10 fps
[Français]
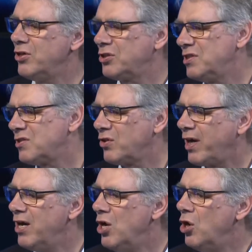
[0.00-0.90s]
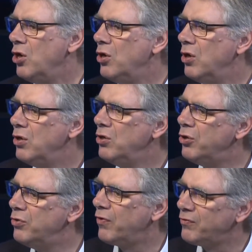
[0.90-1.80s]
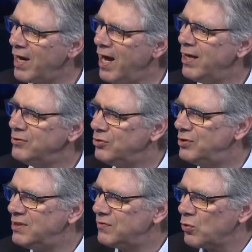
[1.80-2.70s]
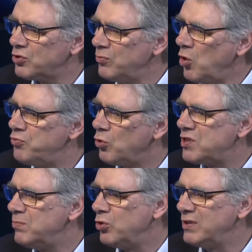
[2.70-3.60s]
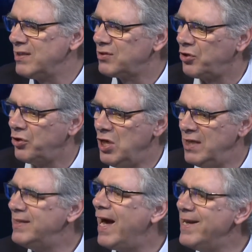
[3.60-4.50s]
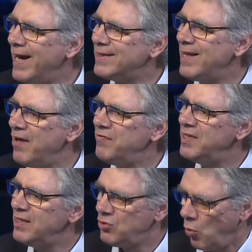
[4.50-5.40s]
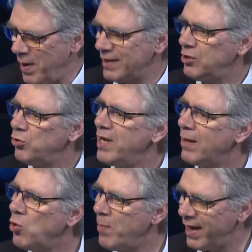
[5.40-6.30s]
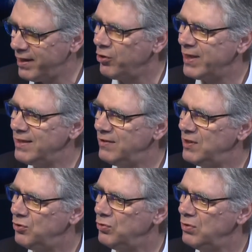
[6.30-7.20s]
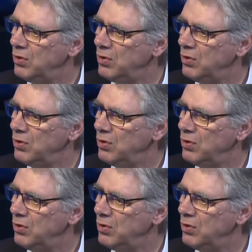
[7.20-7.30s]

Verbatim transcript: Voilà, qui dysfonctionnement intérieur. oui, de dysfonctionnement, puis aussi peut-être euh, d'aléas de la vie qui ont particulièrement marqué un voilà, voilà.